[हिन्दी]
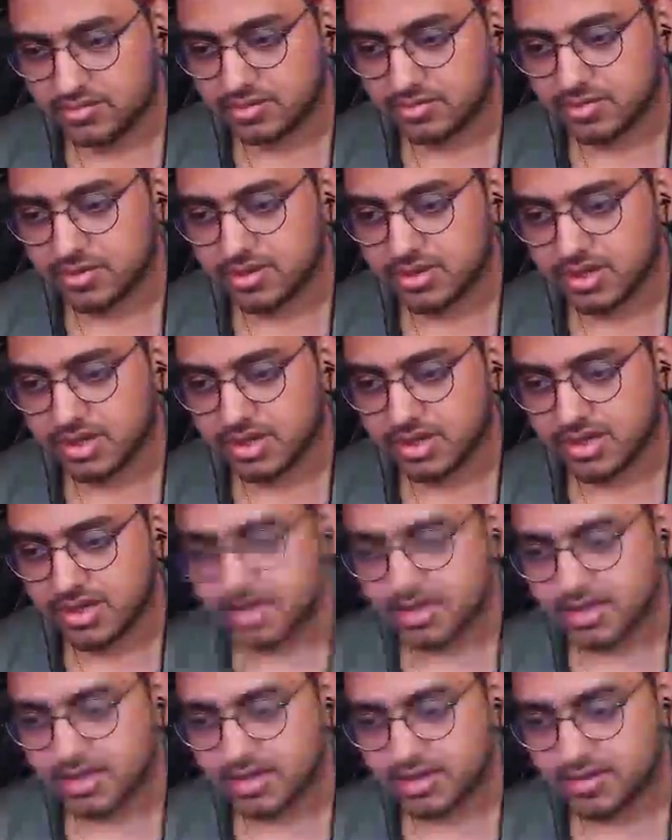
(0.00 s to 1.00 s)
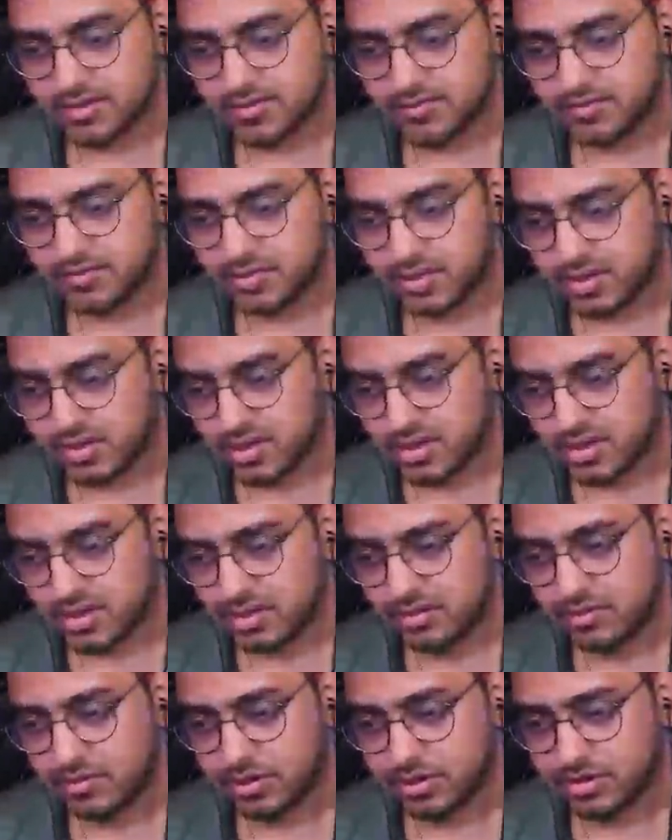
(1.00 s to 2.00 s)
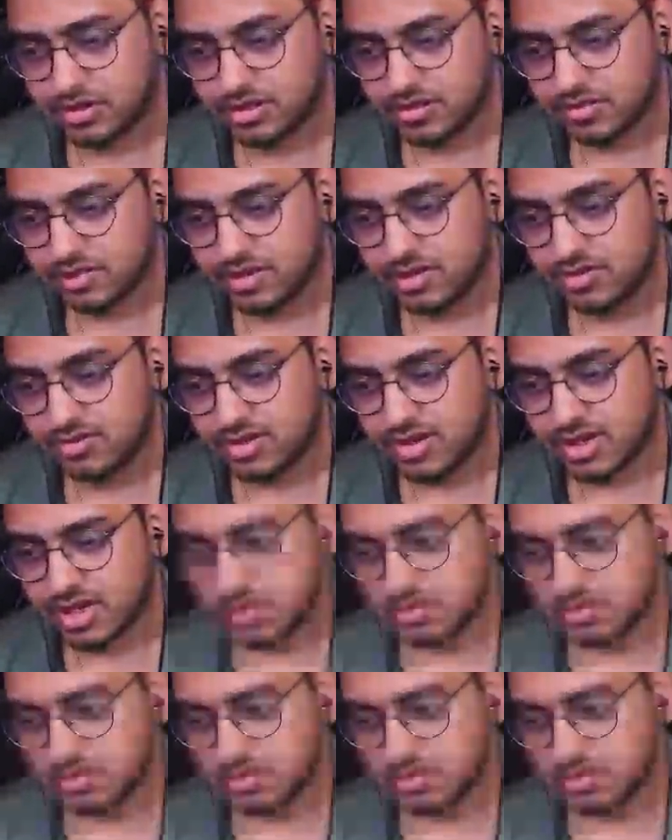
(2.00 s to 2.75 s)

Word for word: तुमको कह रहे हैं पॉसिबल हम्म। होने की